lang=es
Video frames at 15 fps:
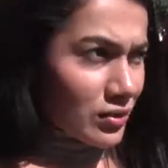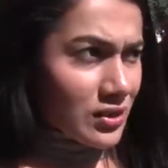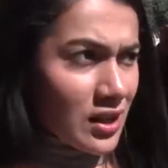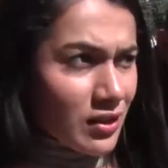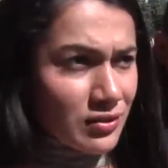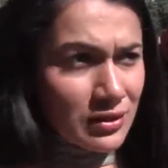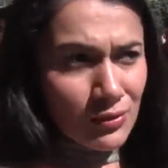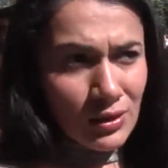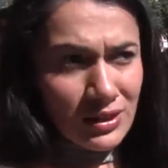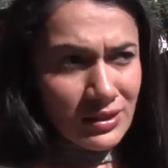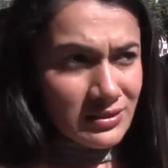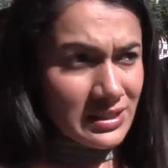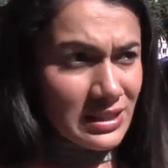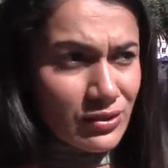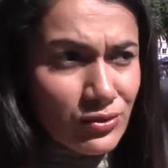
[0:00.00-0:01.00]
Los carros
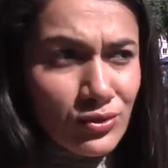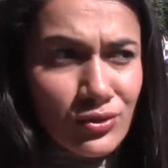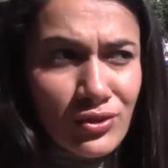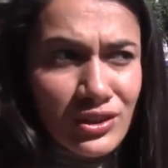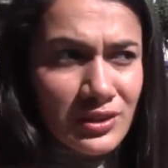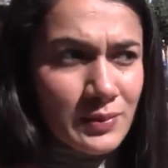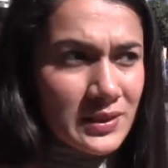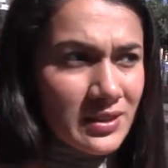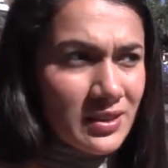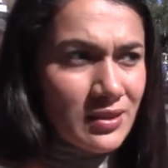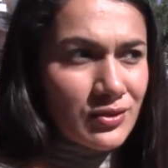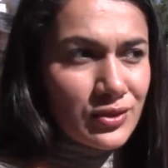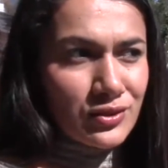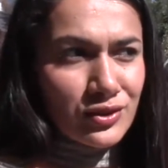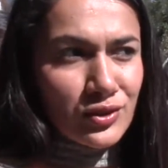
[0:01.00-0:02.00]
iguales, ellos no nos respetan
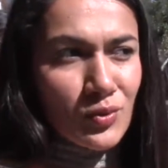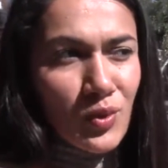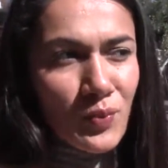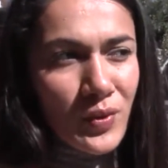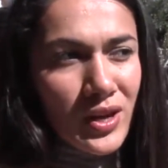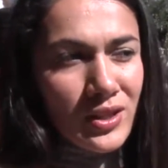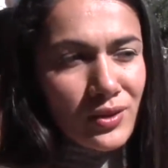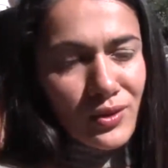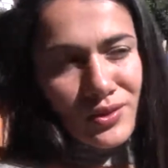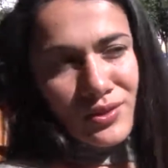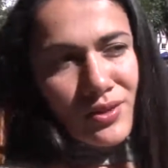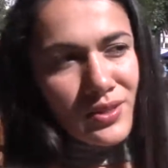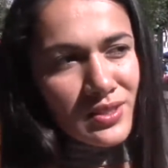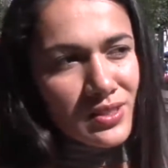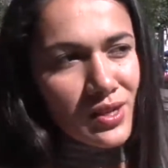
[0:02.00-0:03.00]
a nosotros como
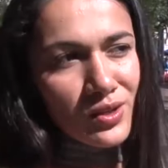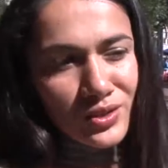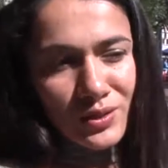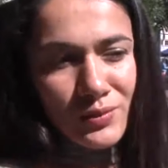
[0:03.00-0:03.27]
peatones, a veces en los